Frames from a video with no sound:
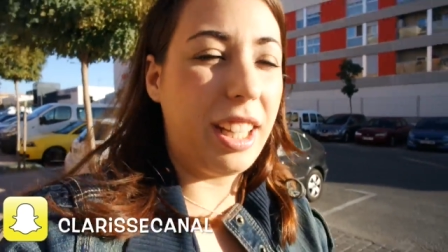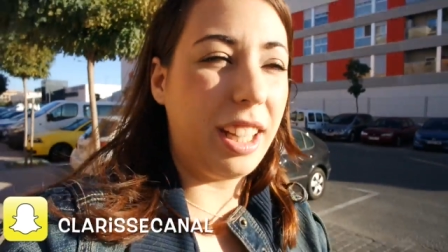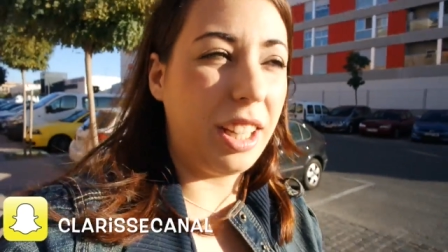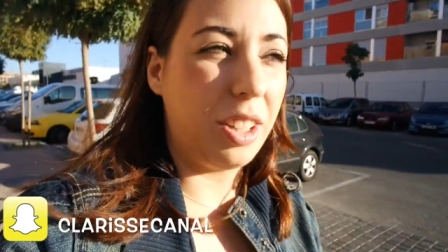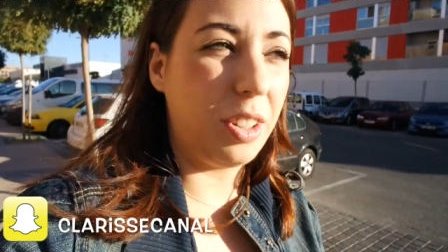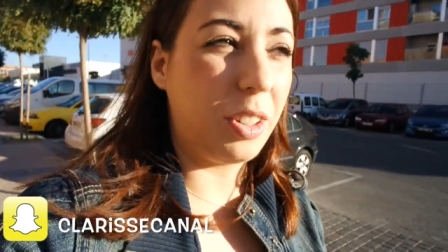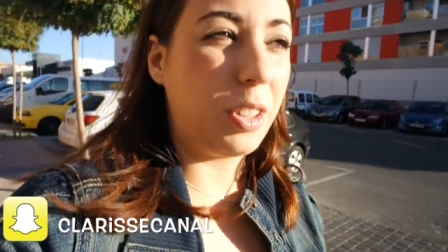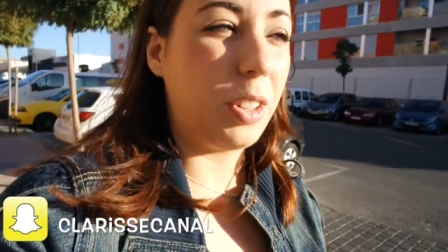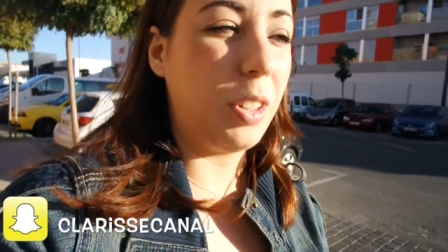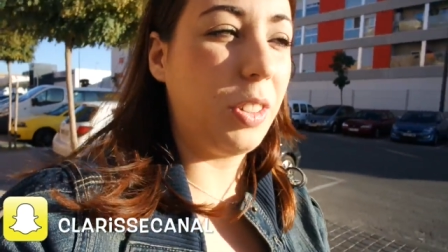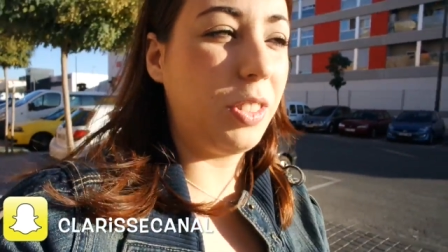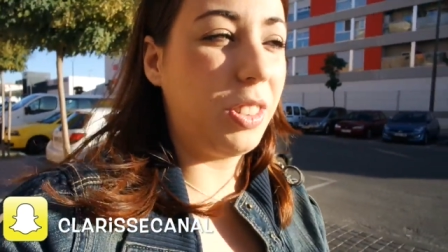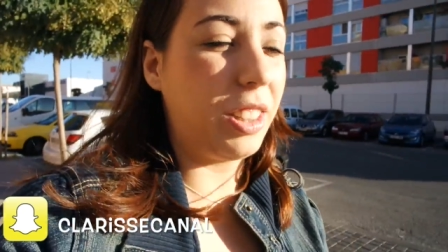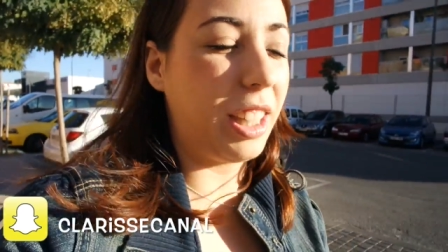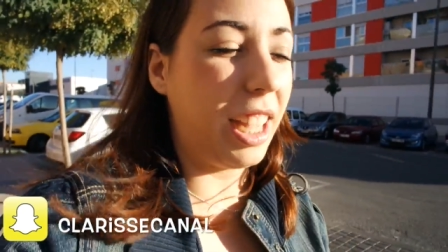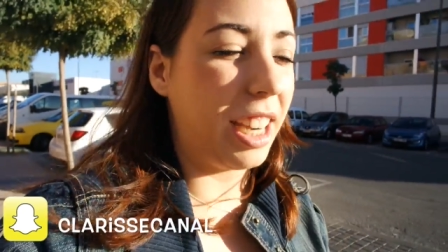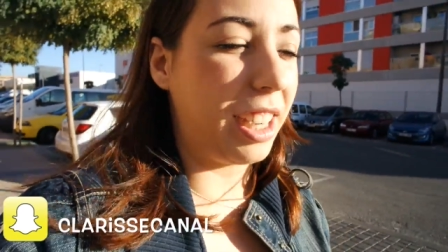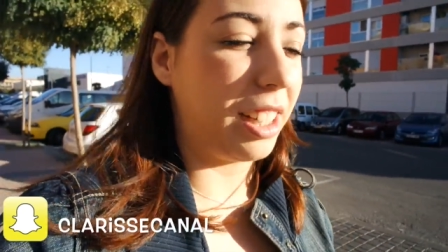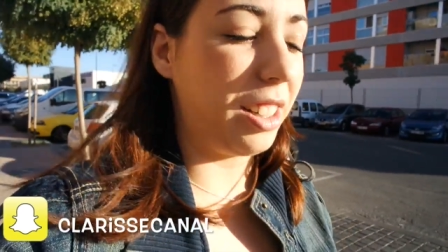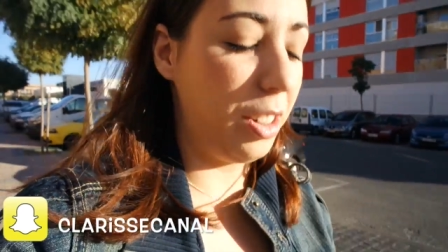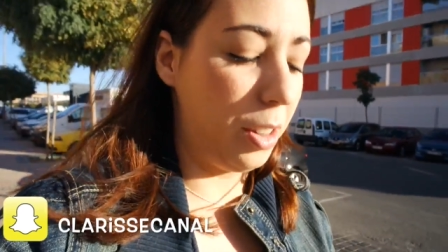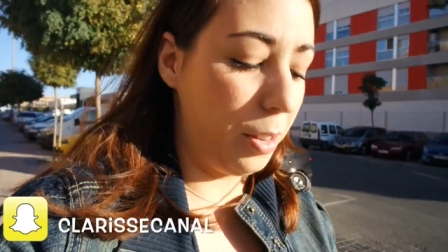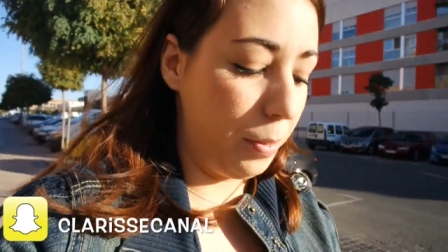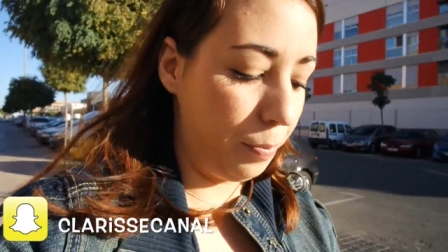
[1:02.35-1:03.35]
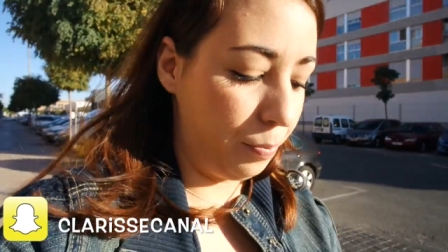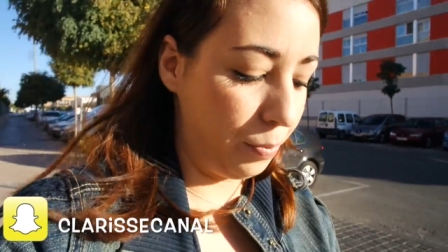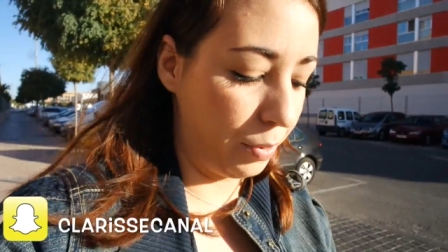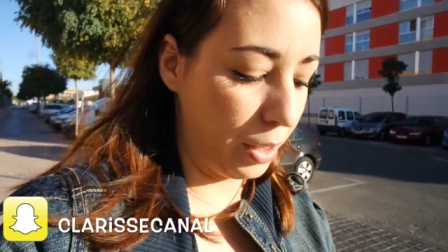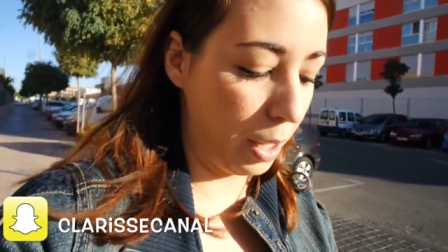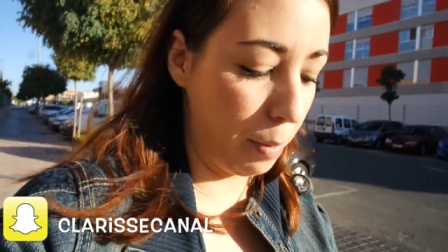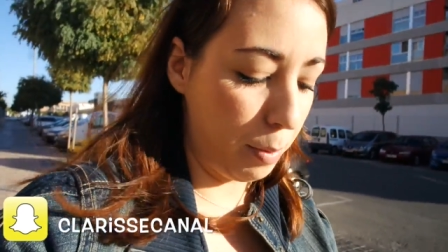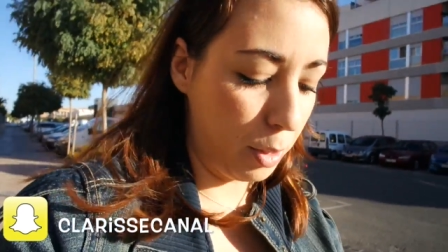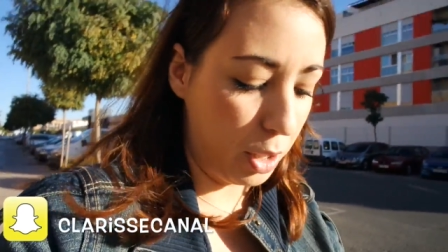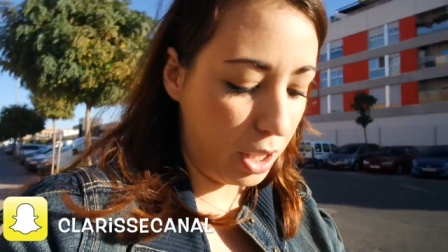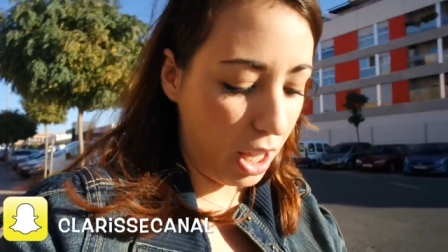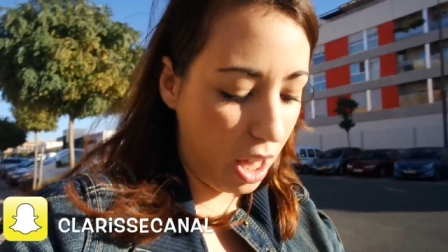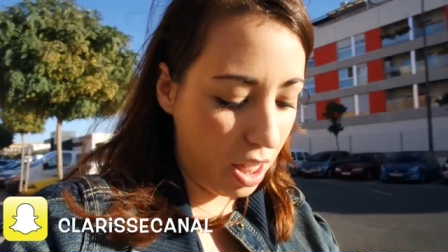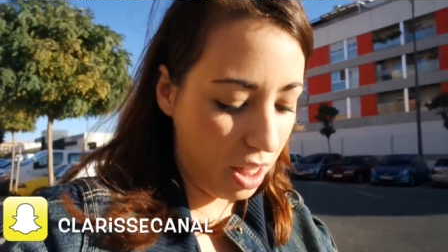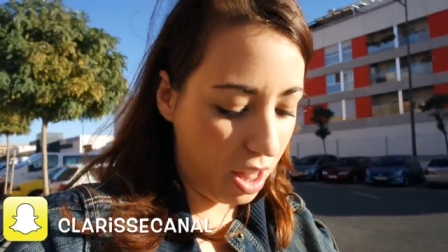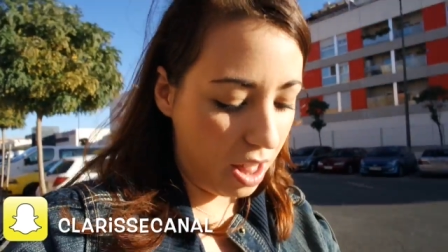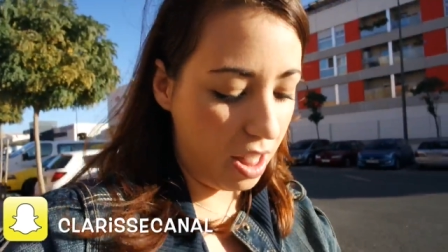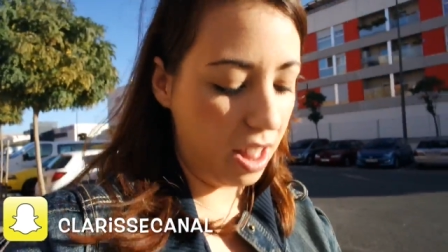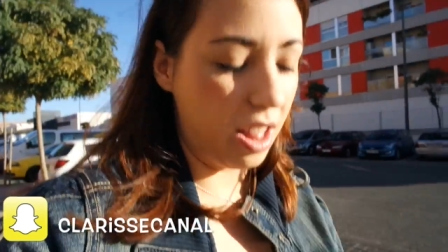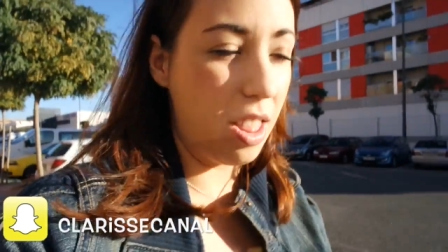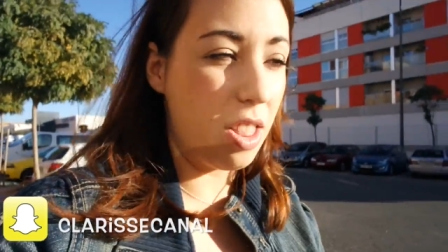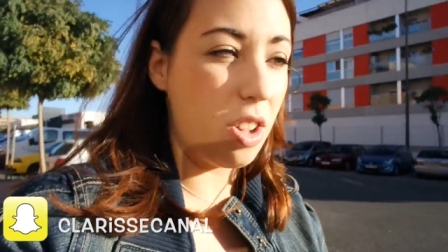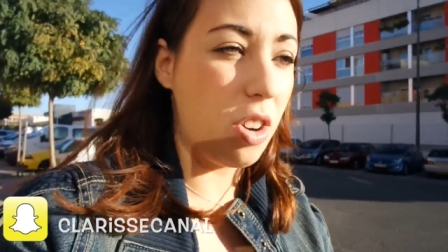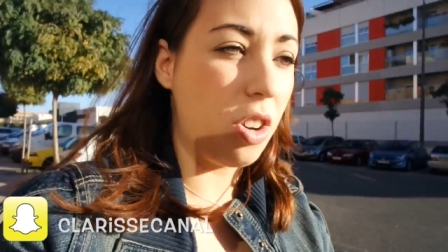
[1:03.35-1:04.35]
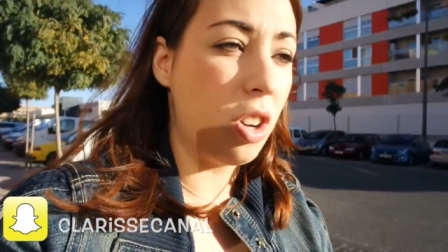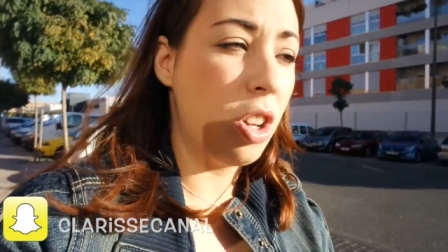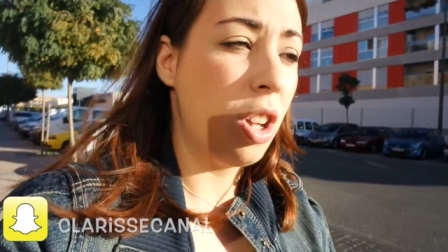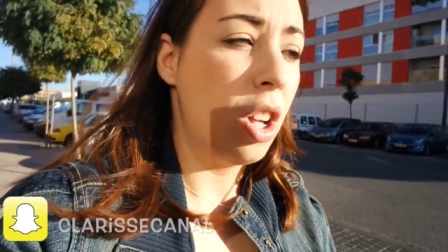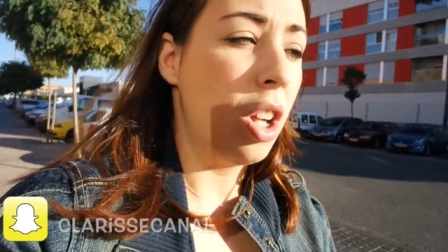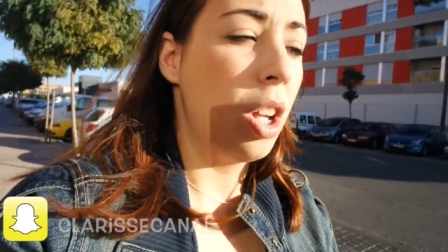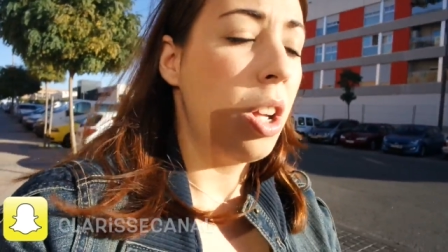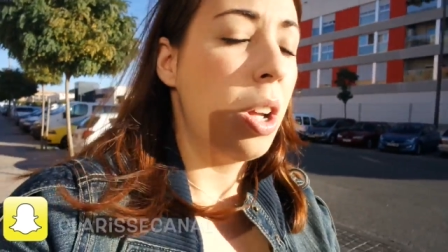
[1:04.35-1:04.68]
quiero contarlo. Hemos decidido